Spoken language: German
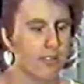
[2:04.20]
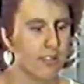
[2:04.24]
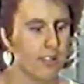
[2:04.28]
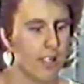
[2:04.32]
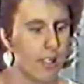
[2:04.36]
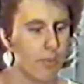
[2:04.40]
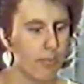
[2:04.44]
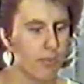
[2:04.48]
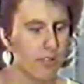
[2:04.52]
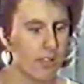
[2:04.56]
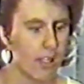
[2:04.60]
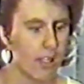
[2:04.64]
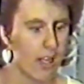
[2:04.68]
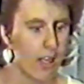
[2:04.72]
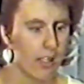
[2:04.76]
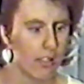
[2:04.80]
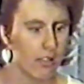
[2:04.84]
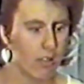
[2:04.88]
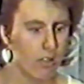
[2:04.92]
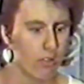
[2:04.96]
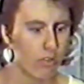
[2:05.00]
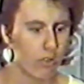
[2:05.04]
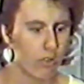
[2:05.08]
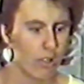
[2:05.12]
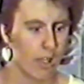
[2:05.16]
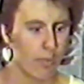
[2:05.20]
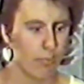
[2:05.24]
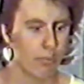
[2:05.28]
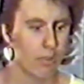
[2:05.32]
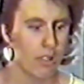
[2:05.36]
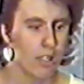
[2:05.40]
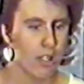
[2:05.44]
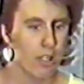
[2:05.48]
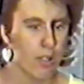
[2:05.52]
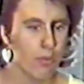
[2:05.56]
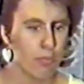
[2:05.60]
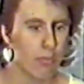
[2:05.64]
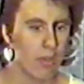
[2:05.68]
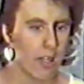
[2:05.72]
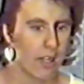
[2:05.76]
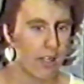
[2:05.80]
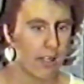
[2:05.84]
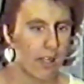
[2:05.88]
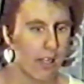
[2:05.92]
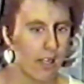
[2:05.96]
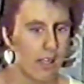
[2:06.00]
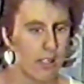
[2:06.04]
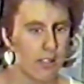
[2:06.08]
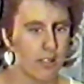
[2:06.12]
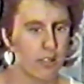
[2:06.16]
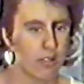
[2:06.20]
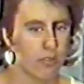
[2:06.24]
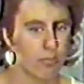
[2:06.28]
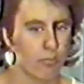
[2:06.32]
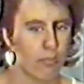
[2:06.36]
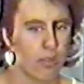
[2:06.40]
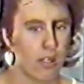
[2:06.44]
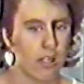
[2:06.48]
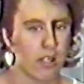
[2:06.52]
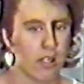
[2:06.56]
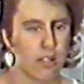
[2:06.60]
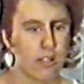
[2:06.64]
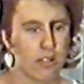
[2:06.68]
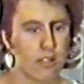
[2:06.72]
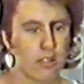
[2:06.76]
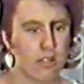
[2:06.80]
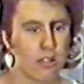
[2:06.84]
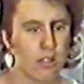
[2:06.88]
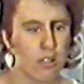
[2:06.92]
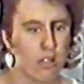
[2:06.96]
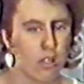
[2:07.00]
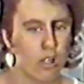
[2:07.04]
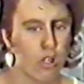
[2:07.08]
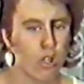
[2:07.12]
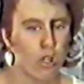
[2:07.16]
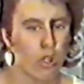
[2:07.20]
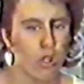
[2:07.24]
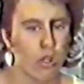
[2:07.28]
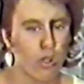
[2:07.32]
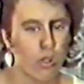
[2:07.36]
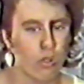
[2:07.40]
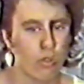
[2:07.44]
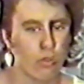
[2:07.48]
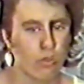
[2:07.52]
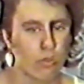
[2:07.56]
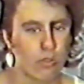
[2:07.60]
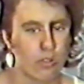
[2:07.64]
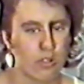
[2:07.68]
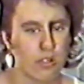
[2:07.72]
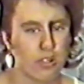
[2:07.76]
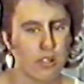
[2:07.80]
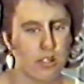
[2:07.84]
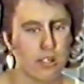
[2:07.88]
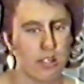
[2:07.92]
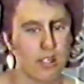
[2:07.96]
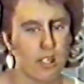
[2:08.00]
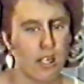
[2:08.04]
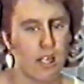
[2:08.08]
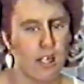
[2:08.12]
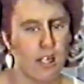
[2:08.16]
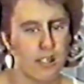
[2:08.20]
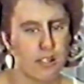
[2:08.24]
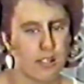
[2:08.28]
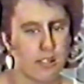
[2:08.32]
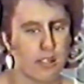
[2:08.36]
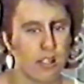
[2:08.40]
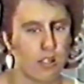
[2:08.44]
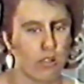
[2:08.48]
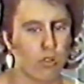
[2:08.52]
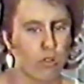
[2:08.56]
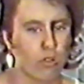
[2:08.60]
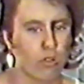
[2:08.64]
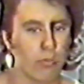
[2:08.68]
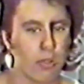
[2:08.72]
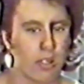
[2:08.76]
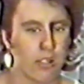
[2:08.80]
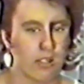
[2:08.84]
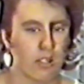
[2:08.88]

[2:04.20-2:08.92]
selbst zu handeln und haben Plakate gemacht und die halt da drüber